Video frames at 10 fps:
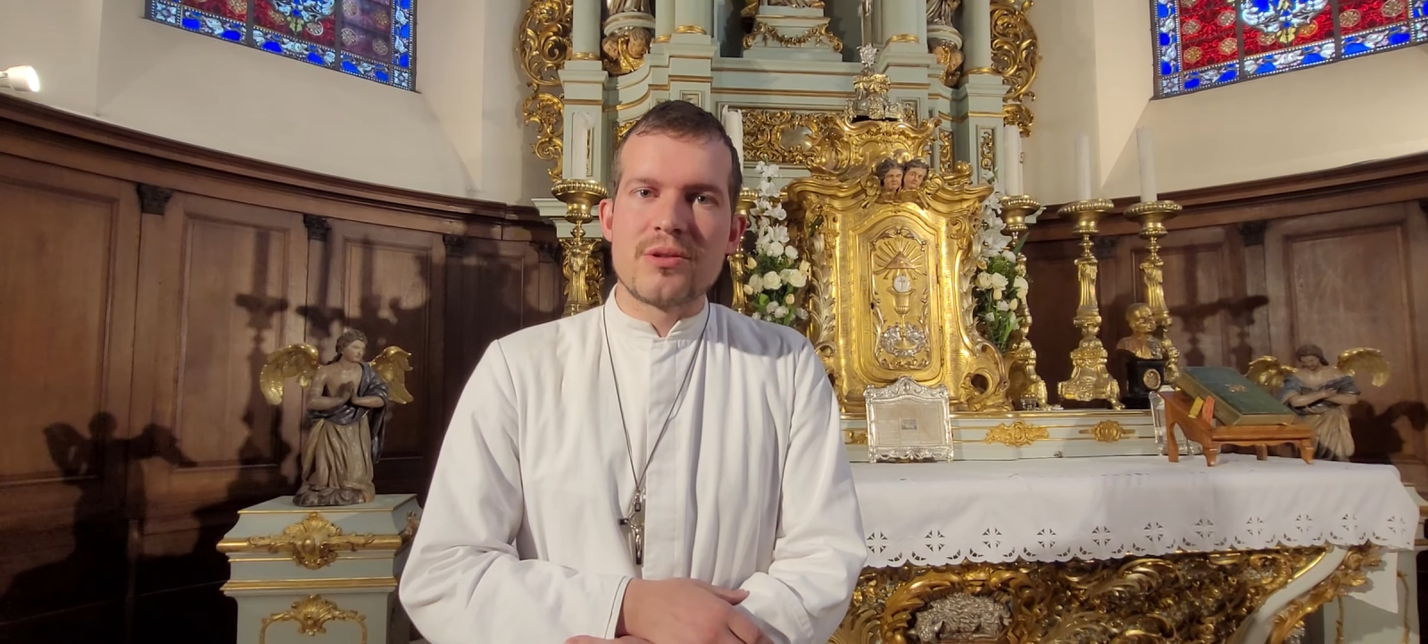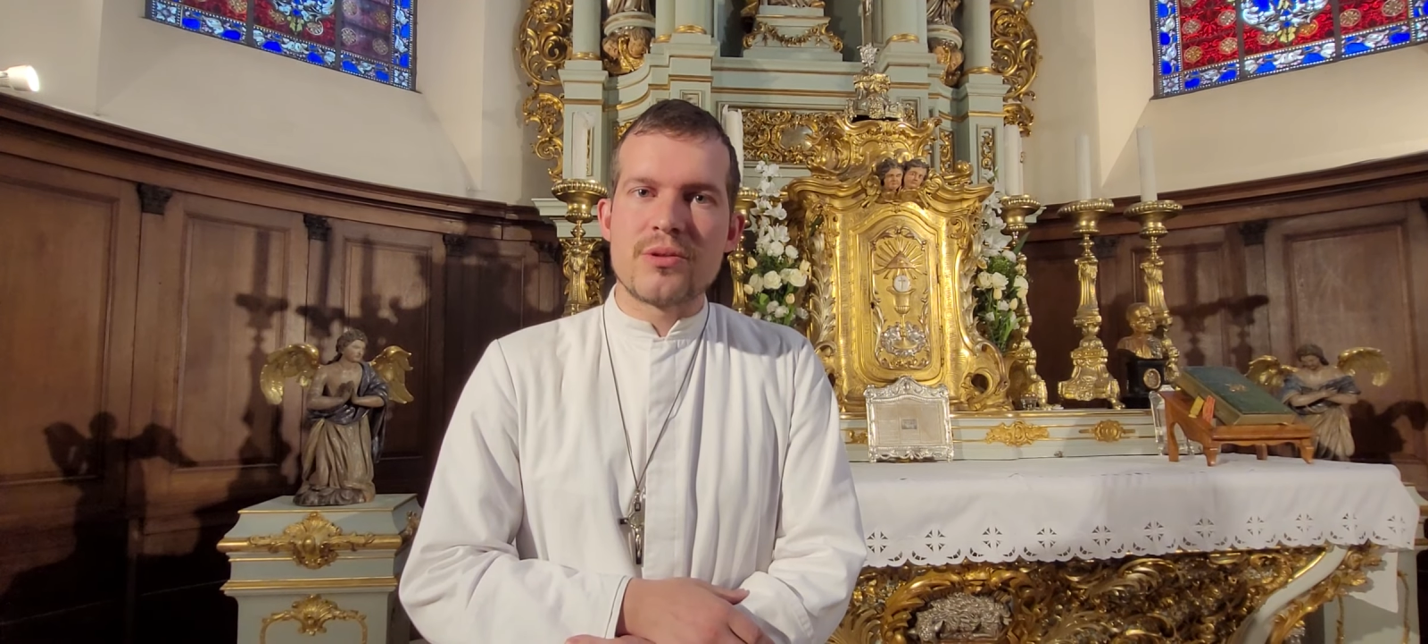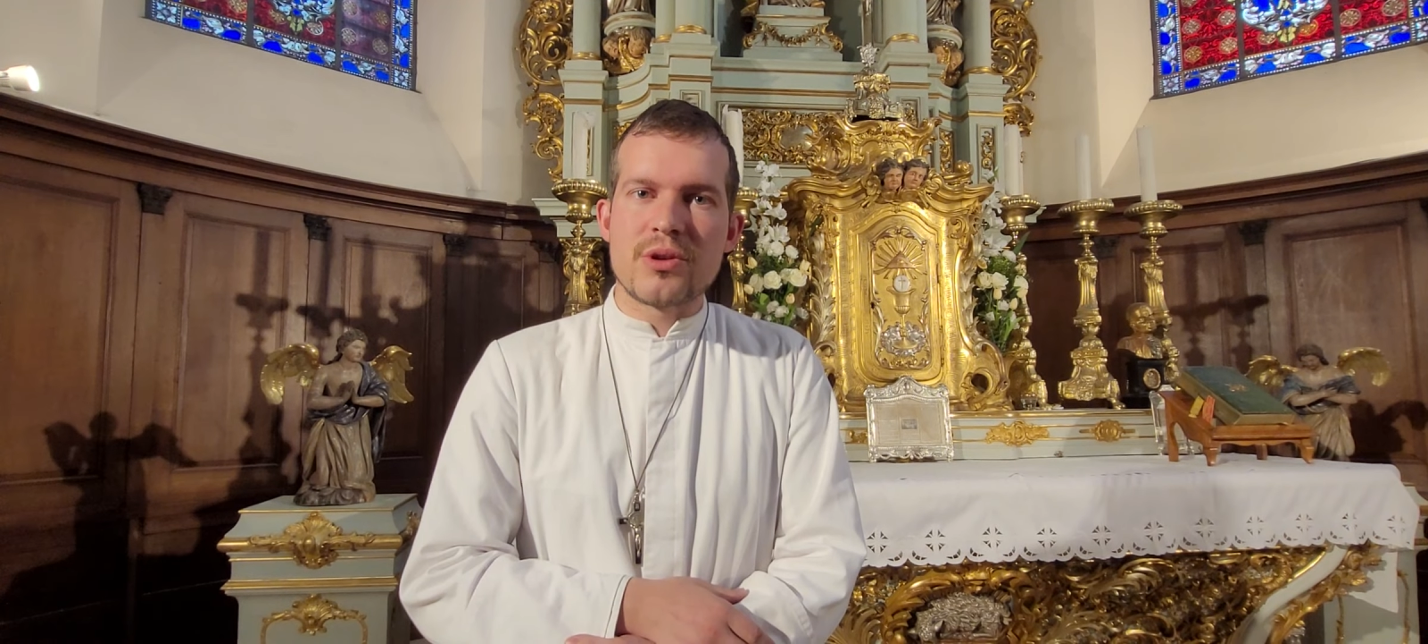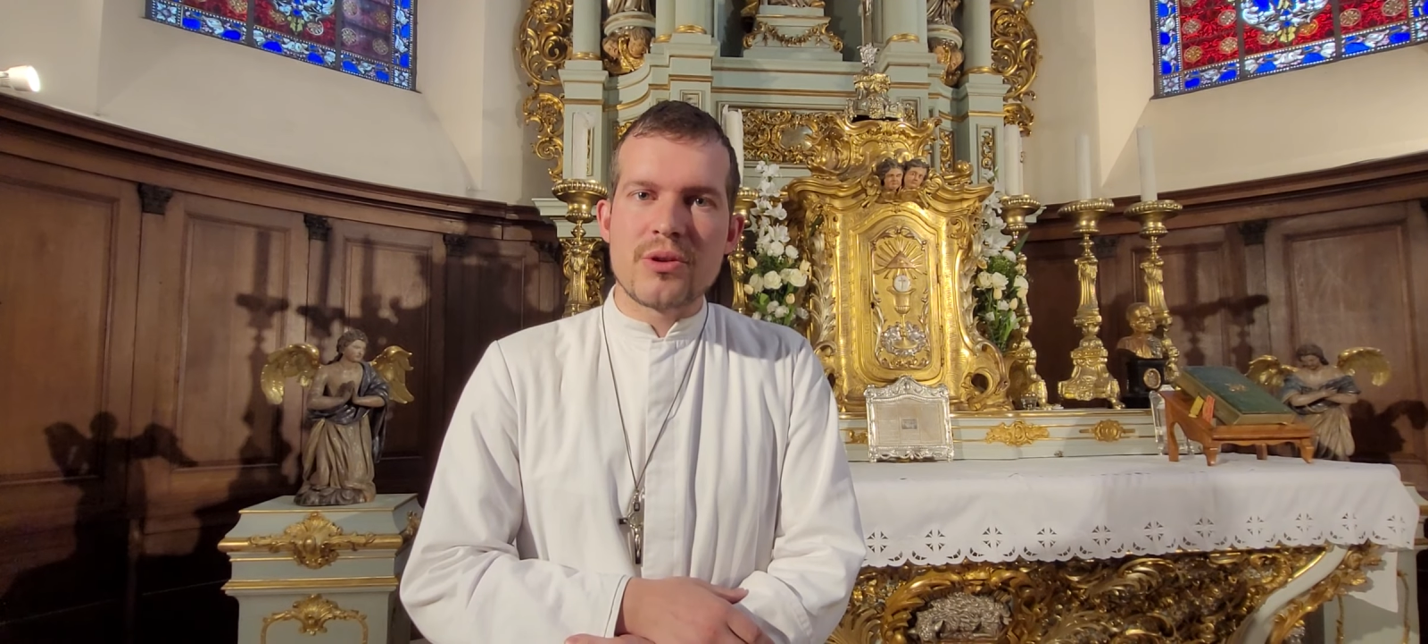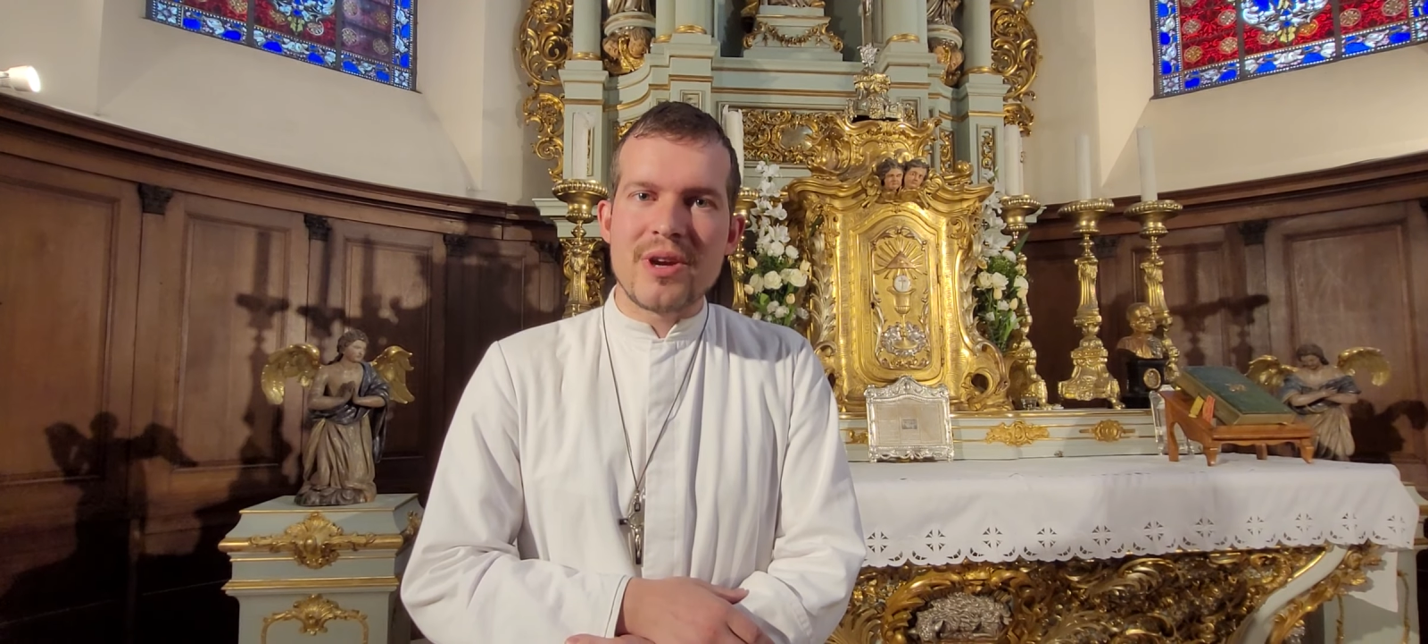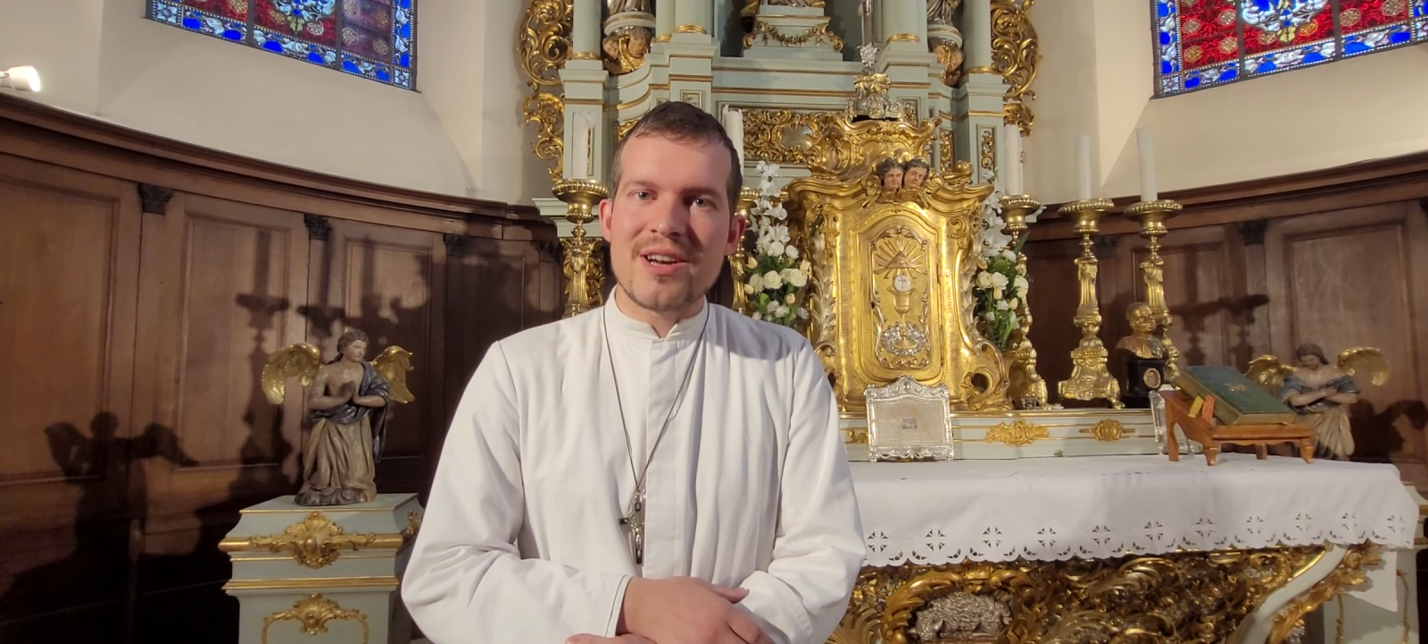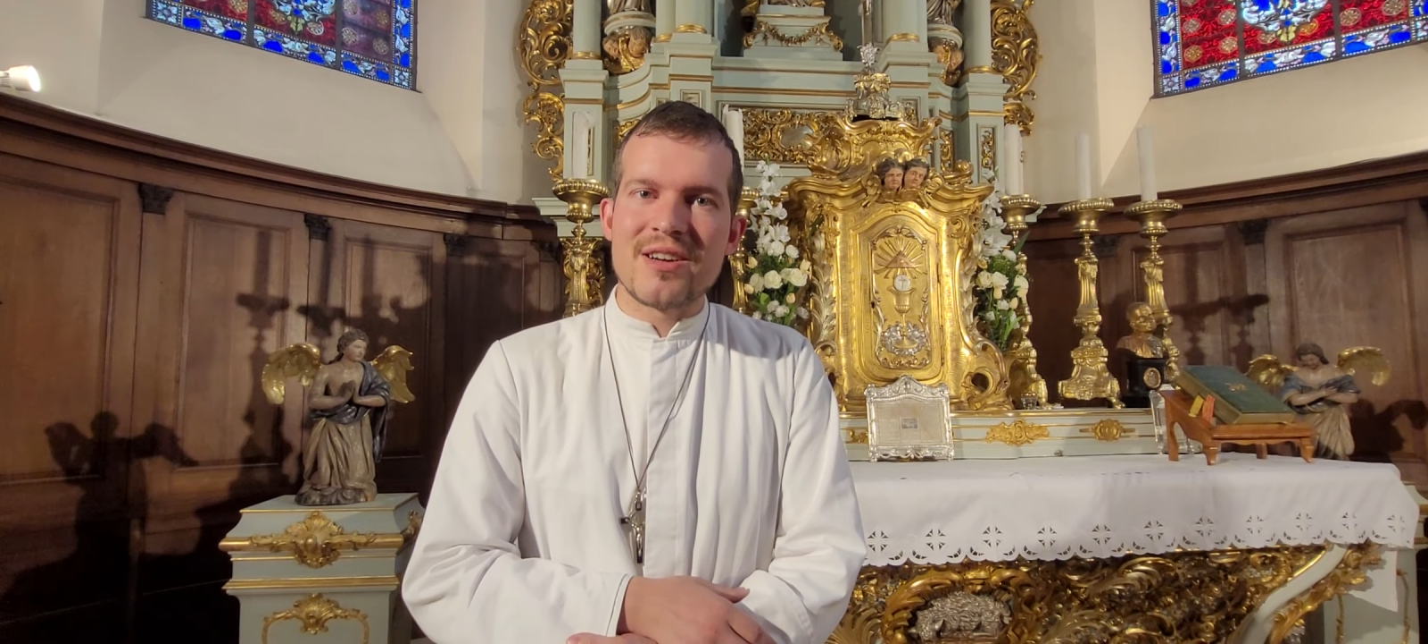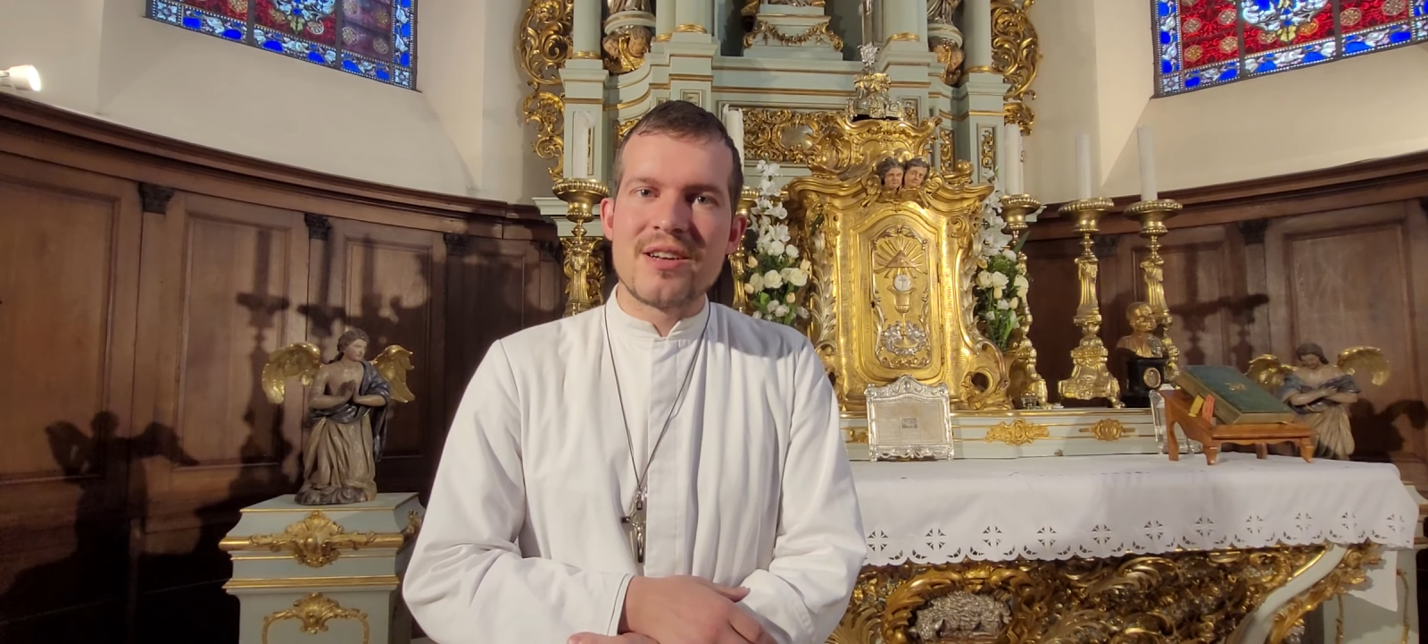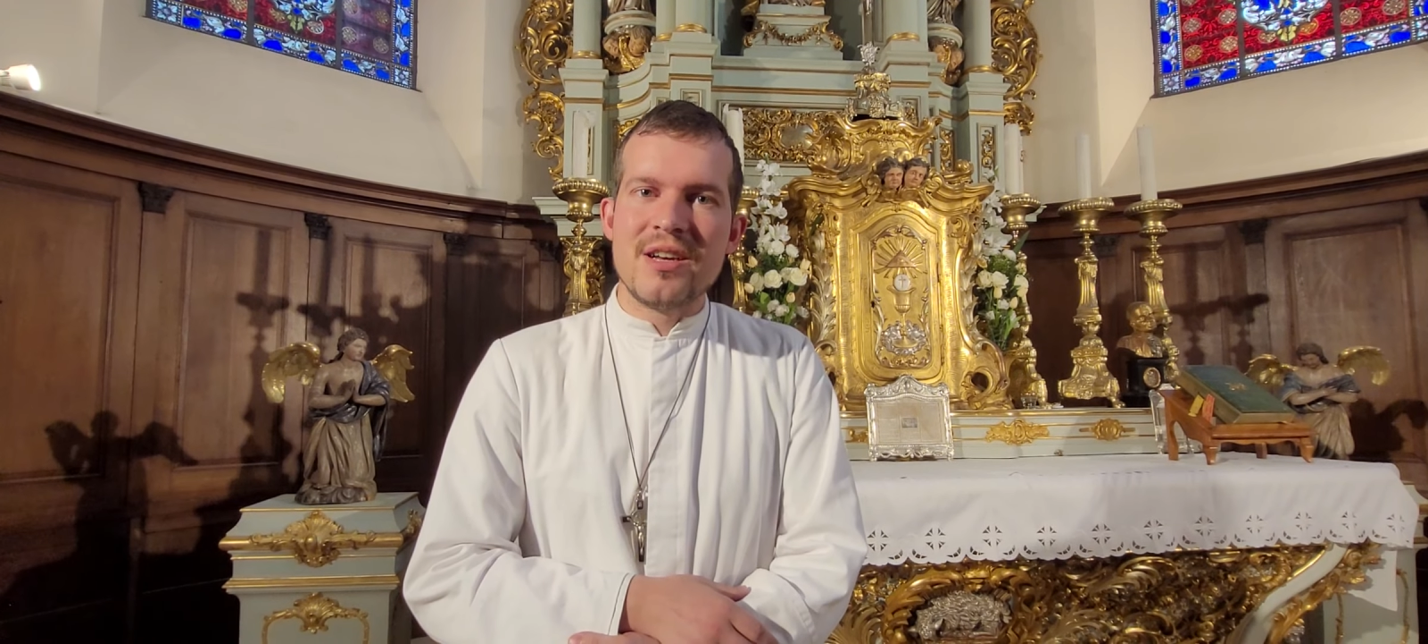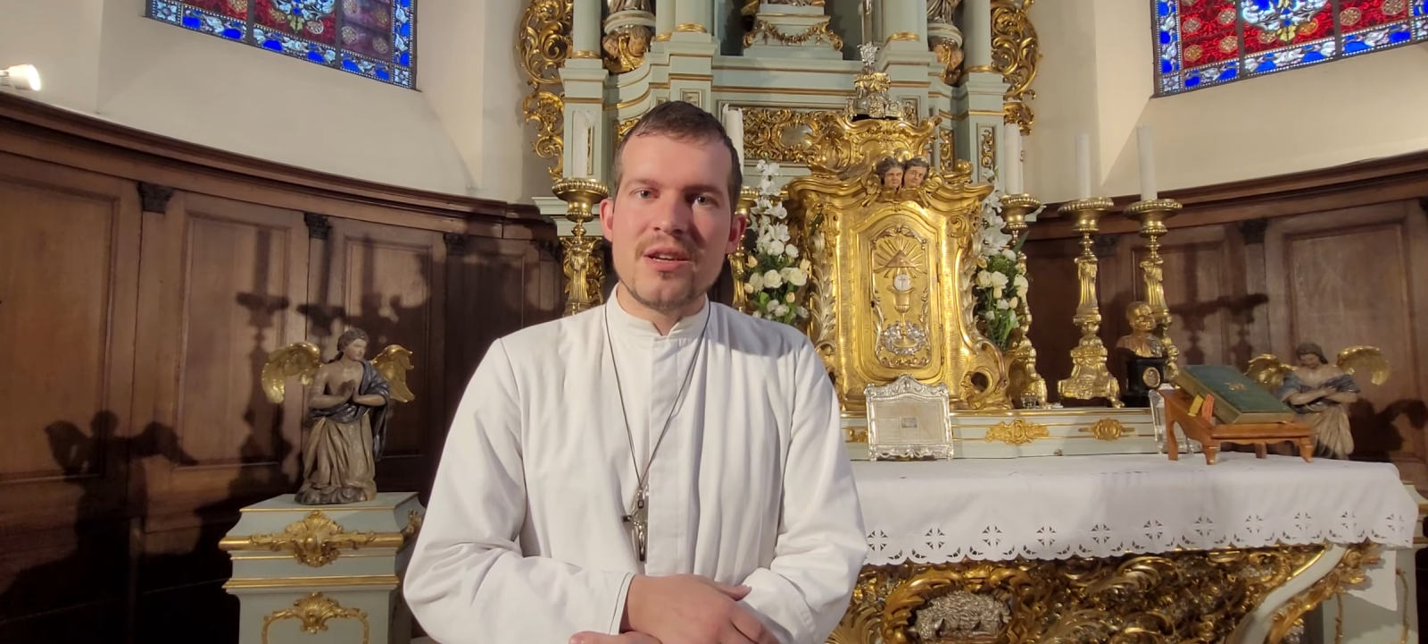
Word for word: de cruel